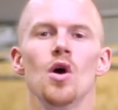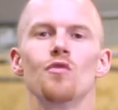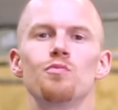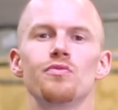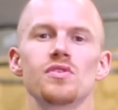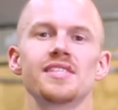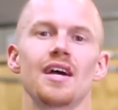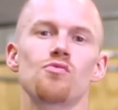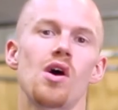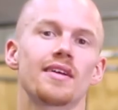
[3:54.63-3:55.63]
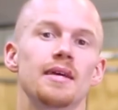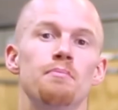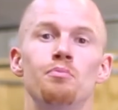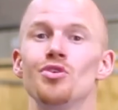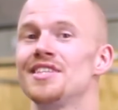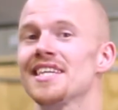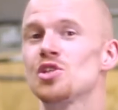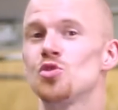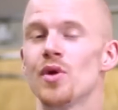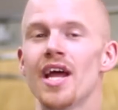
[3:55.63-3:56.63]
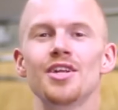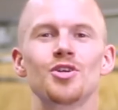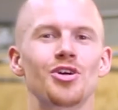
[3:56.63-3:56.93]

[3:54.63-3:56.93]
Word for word: Vous pouvez aussi avoir des petits rituels.